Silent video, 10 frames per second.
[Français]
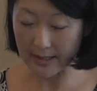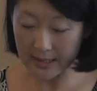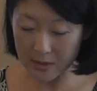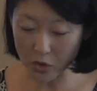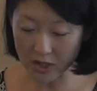
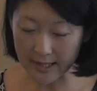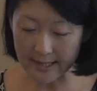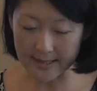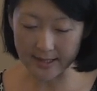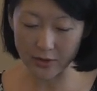exogènes,
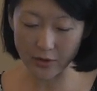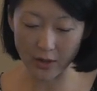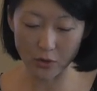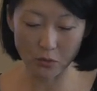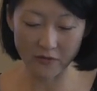extérieures
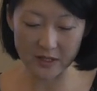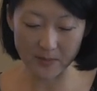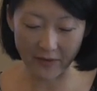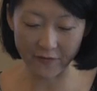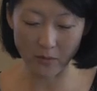à nos mauvaises
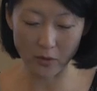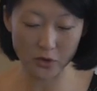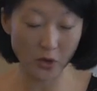performances,